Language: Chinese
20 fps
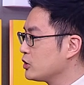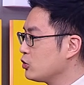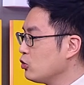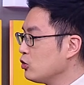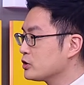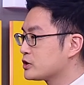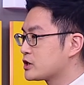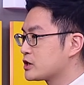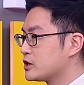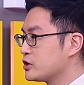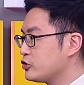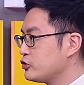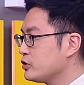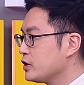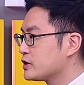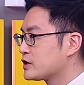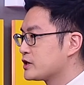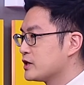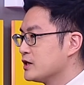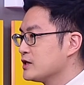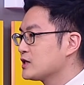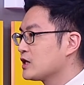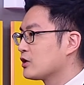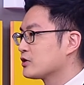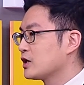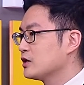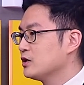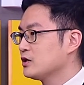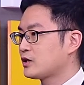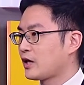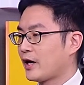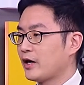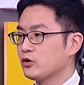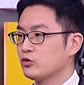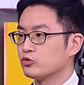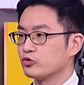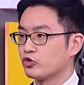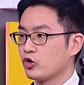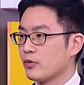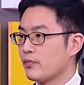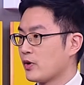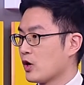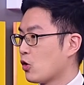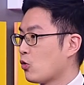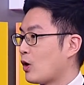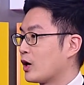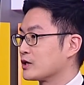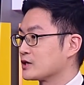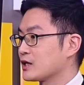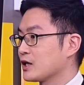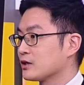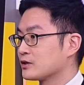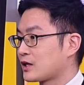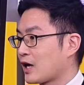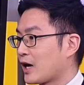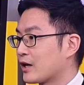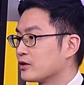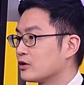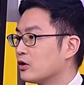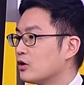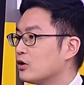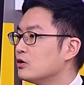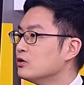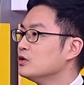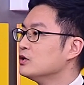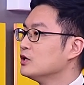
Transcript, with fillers: 货持续的减少，但是台股却没有往上弹哦。